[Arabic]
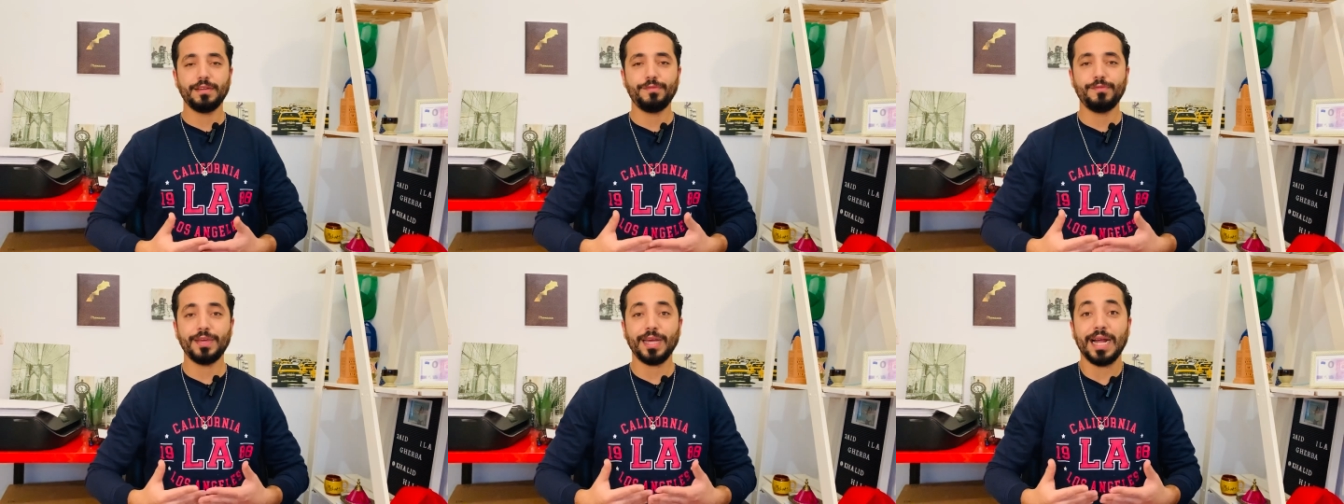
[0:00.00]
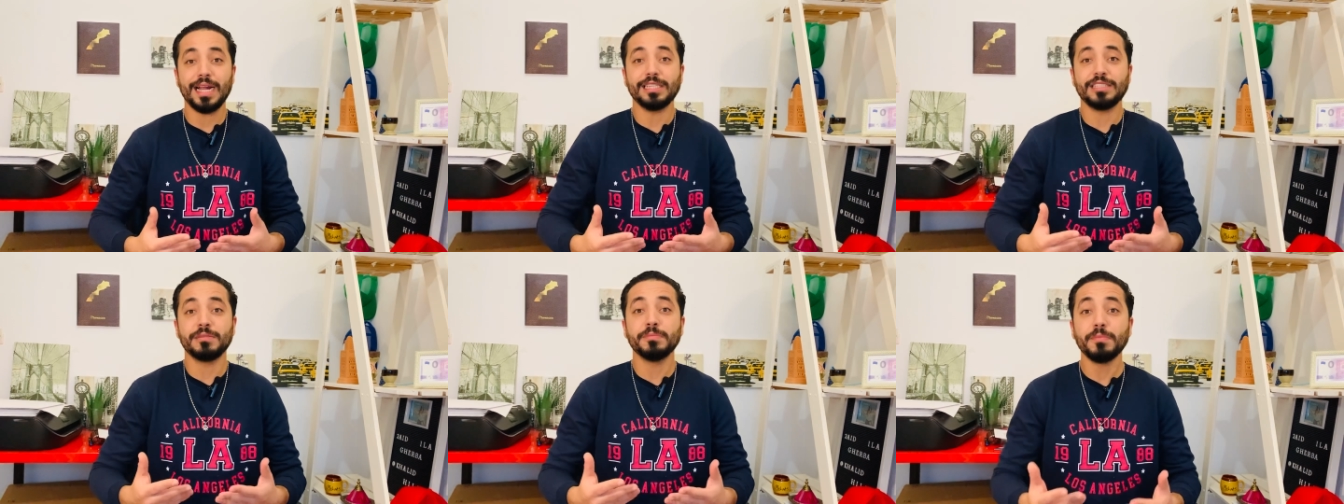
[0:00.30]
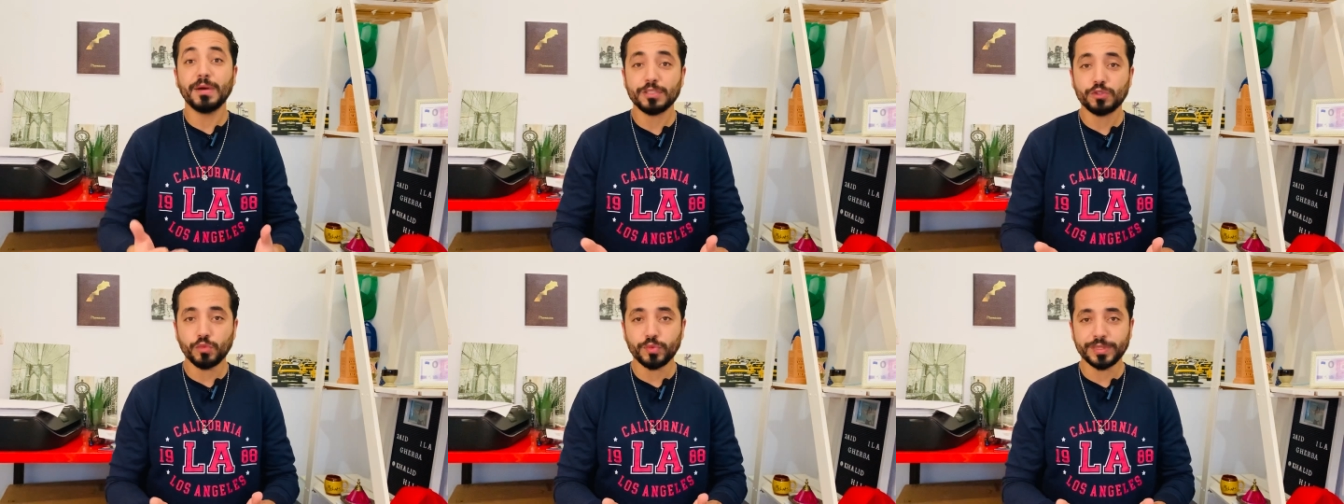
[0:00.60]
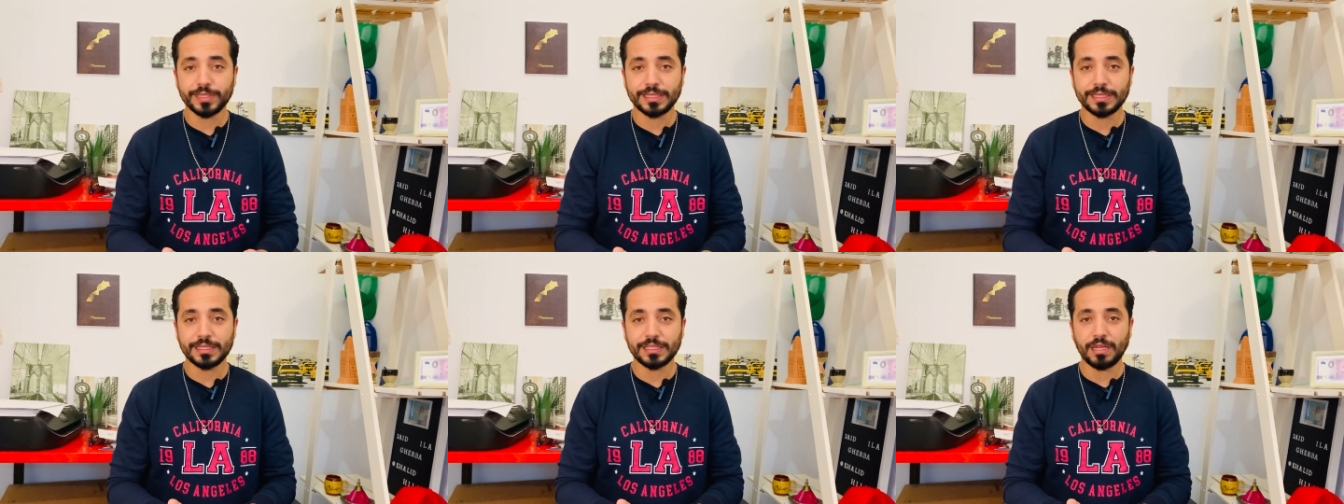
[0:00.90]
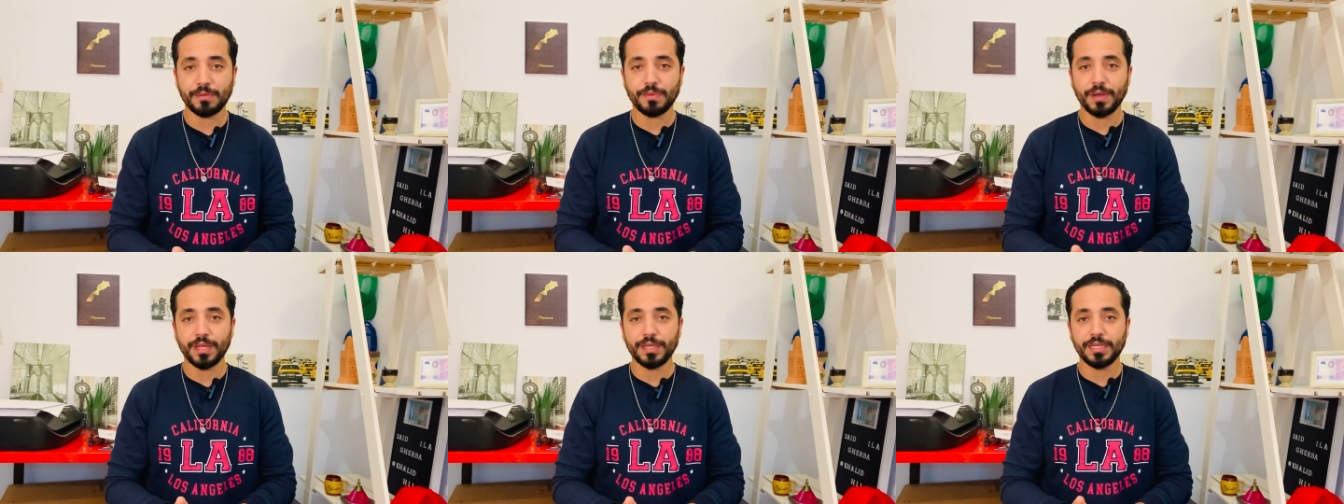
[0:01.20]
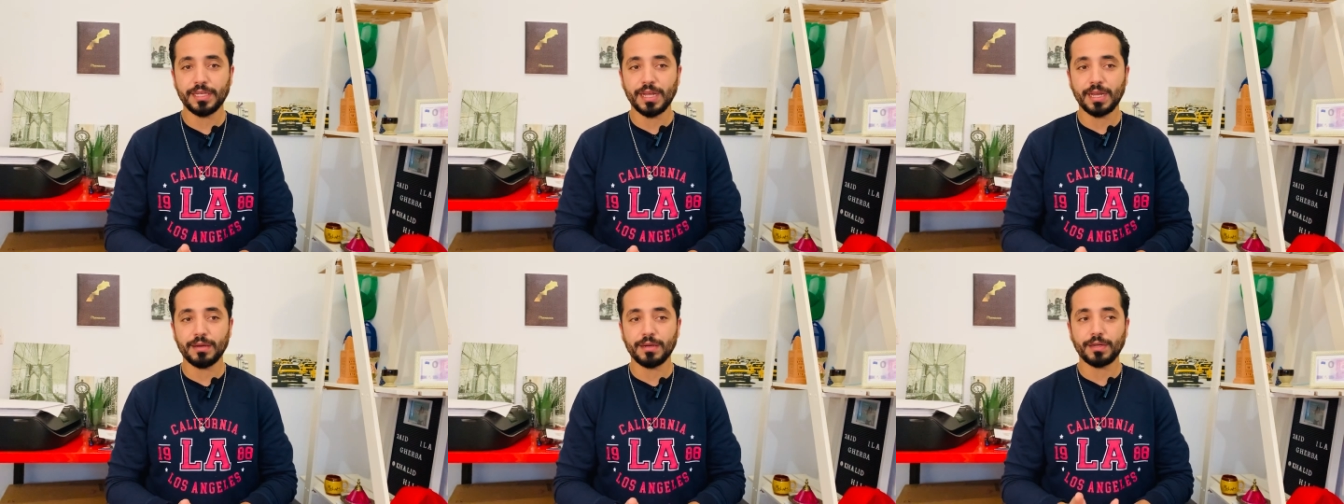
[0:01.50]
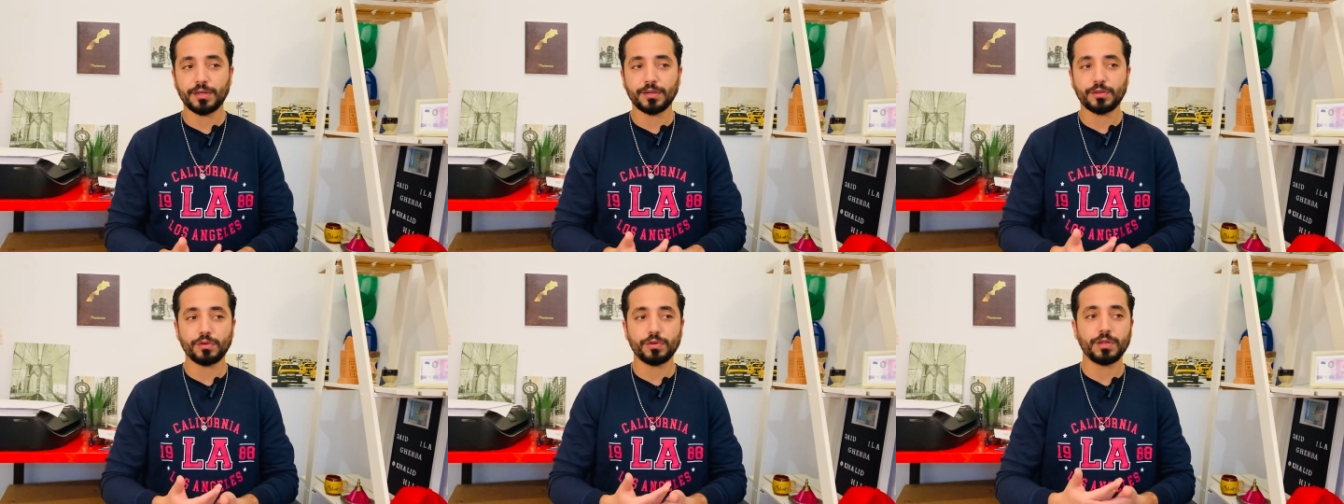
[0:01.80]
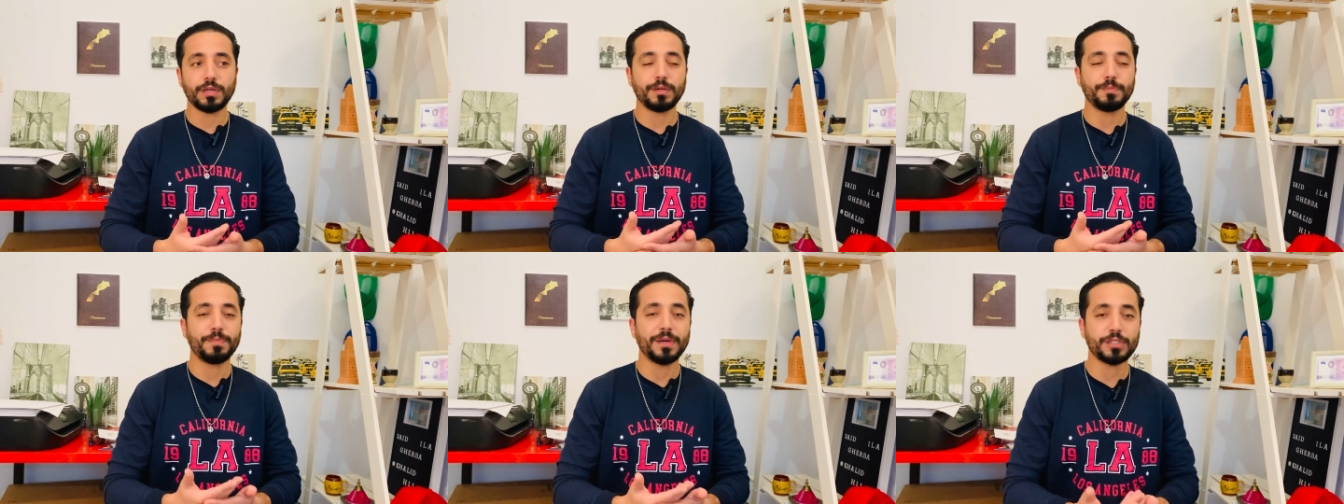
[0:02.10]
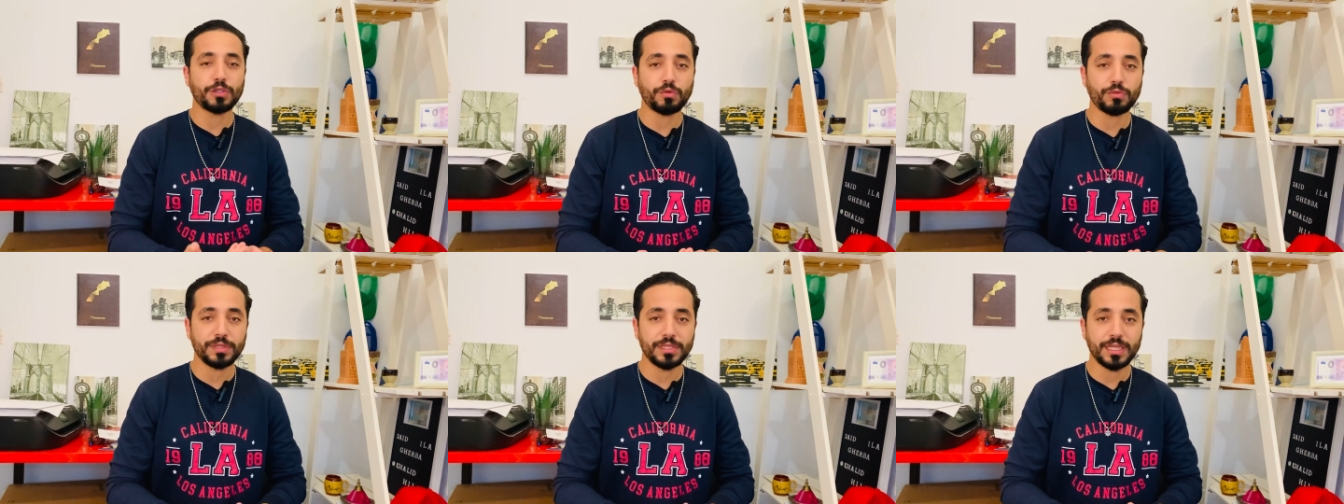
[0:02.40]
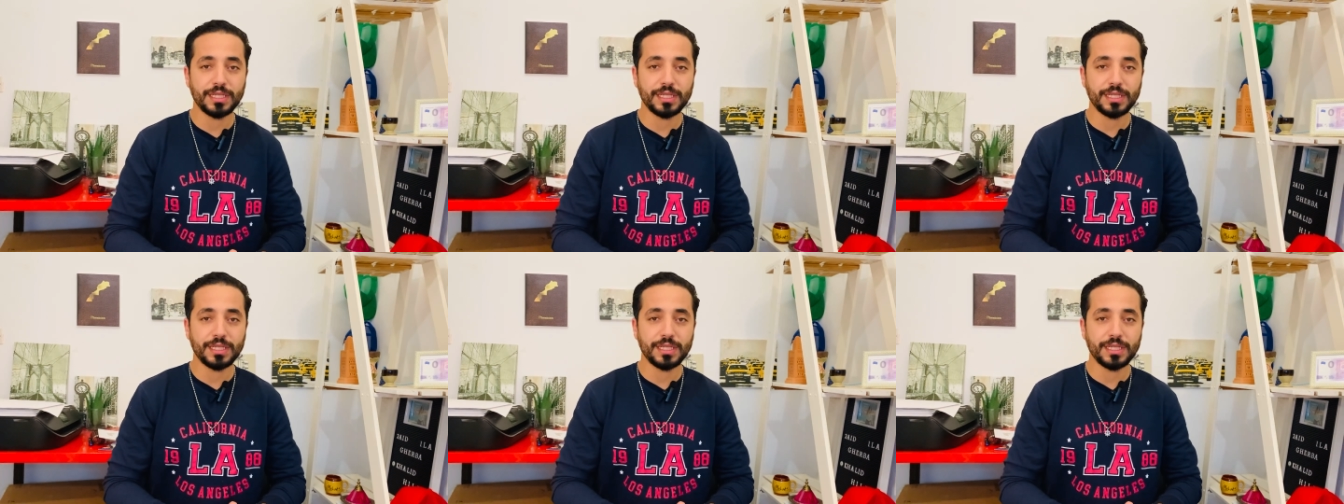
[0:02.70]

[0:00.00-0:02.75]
في حال ما توصلنا بان الباترون